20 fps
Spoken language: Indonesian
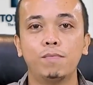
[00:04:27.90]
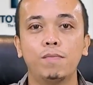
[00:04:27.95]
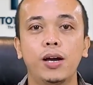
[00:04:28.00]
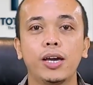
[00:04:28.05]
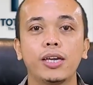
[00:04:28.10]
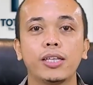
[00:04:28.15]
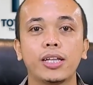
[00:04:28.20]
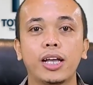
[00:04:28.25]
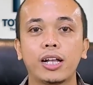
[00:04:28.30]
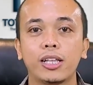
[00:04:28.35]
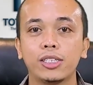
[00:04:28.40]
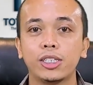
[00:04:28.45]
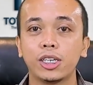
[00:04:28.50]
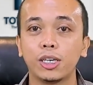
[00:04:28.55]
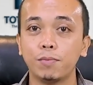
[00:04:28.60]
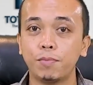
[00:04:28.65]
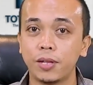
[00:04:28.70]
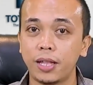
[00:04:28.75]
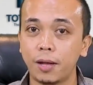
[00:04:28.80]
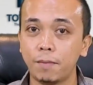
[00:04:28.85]
baik dari
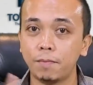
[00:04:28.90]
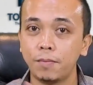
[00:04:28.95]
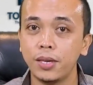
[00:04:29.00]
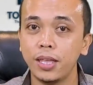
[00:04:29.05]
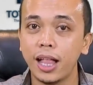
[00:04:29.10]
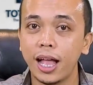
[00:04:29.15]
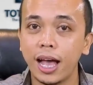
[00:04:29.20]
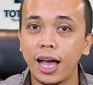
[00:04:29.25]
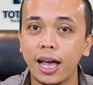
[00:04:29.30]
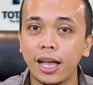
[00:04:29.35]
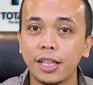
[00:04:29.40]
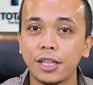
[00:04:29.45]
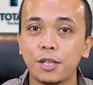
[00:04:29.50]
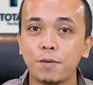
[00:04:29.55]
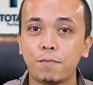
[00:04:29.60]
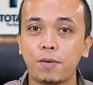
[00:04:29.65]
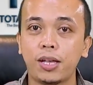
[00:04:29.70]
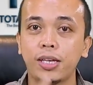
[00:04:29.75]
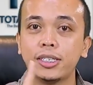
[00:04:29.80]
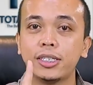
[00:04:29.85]
segi
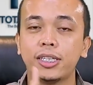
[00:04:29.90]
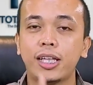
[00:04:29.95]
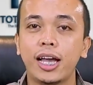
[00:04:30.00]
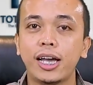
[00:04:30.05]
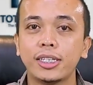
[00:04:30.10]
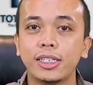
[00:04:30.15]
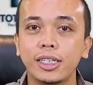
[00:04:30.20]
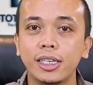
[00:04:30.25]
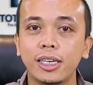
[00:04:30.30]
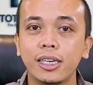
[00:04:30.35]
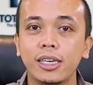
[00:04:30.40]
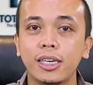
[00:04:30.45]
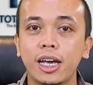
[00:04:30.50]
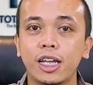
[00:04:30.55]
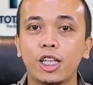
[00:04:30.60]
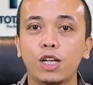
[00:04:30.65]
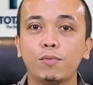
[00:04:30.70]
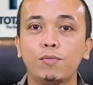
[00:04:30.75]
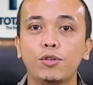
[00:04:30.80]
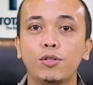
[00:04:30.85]
penampilan, prestasi,
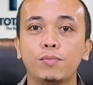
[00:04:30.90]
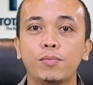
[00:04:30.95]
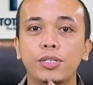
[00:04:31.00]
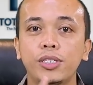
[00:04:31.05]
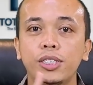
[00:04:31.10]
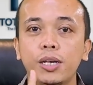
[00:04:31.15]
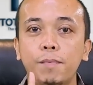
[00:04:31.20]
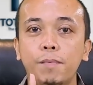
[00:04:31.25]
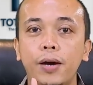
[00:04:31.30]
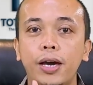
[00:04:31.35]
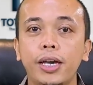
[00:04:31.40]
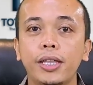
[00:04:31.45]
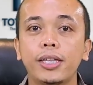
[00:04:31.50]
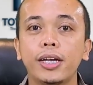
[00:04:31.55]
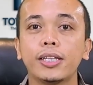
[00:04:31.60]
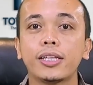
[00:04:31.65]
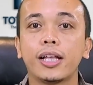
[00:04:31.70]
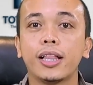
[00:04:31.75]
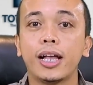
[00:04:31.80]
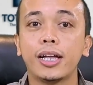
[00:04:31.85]
ataupun
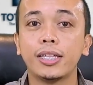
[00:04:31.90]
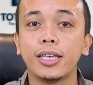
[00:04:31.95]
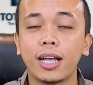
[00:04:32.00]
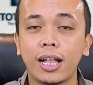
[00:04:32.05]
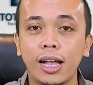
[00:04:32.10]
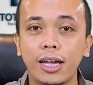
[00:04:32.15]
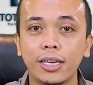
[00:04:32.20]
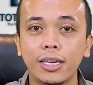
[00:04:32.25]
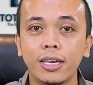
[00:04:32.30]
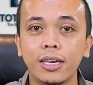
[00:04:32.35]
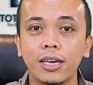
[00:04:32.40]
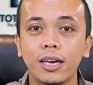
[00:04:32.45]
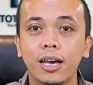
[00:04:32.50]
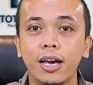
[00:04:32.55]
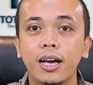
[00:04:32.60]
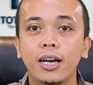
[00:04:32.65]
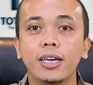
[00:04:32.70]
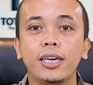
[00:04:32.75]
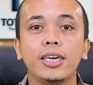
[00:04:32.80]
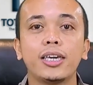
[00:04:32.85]
pencapaian yang telah diraih.
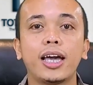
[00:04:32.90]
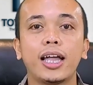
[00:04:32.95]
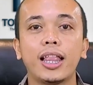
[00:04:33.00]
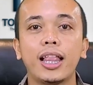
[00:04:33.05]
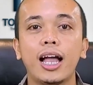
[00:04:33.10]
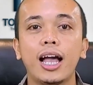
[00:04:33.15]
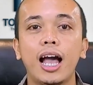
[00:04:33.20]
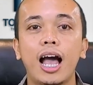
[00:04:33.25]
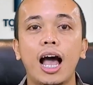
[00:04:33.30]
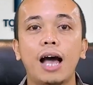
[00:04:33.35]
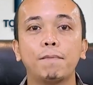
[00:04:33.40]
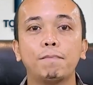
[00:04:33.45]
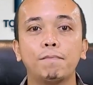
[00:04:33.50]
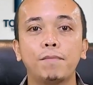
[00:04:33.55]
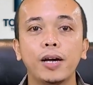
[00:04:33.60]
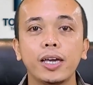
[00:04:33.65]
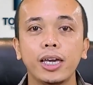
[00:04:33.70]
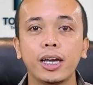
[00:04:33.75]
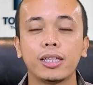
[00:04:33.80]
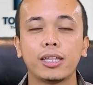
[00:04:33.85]
Ingatlah
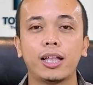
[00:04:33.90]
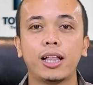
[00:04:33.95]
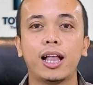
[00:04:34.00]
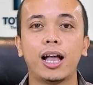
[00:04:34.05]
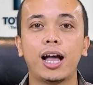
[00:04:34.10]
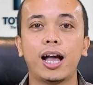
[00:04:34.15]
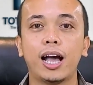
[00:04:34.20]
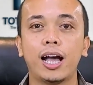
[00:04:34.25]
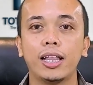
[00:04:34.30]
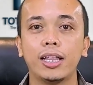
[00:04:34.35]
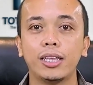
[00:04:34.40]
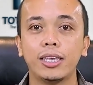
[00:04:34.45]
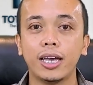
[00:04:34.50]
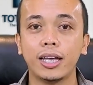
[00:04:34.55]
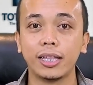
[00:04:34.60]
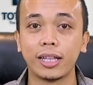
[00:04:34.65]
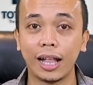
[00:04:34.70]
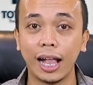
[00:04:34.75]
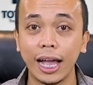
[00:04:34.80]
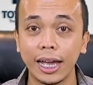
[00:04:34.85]
apa yang telah
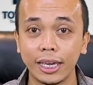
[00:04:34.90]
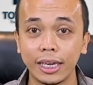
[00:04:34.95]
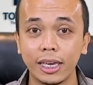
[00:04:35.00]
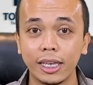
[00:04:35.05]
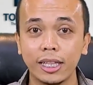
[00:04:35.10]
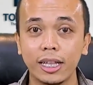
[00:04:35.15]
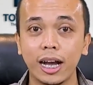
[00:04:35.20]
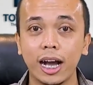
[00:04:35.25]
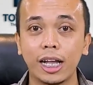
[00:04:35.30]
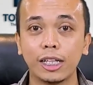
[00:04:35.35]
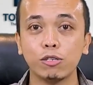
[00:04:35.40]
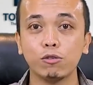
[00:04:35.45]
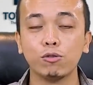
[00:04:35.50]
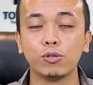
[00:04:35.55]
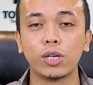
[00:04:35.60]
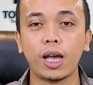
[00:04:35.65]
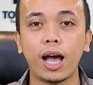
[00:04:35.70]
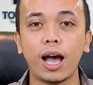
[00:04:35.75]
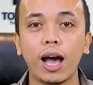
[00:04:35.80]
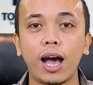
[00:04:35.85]
kalian raih dengan
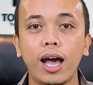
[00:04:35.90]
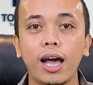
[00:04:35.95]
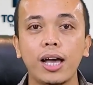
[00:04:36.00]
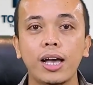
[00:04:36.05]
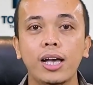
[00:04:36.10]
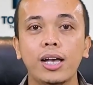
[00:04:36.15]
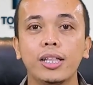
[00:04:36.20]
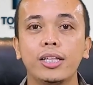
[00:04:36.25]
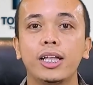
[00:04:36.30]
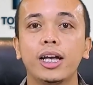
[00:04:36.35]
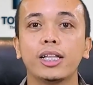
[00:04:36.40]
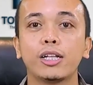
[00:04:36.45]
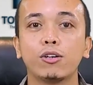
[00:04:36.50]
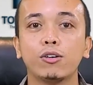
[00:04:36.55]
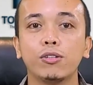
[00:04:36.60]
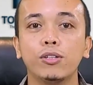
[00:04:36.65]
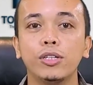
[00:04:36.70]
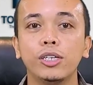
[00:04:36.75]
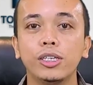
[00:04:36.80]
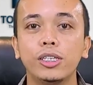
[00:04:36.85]
usaha dan
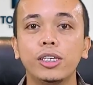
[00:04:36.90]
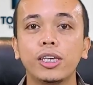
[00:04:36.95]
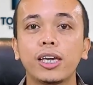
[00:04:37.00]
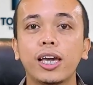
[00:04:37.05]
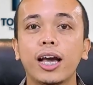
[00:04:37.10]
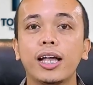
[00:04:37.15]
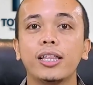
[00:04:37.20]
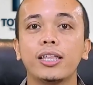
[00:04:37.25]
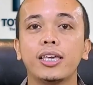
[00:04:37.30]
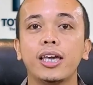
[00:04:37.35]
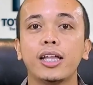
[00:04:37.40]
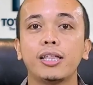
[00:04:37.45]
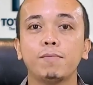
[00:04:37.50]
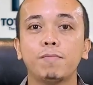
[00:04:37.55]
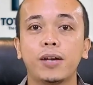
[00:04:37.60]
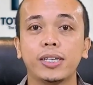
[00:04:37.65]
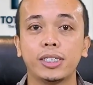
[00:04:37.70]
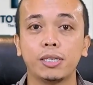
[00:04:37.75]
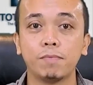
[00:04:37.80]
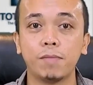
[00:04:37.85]
kondisi kalian
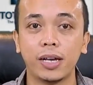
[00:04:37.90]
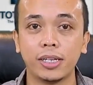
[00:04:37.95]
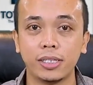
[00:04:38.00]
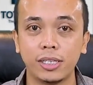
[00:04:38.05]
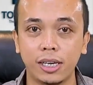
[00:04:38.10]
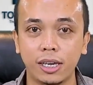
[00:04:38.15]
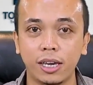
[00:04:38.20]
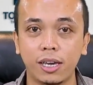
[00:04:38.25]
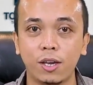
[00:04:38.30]
masing-masing.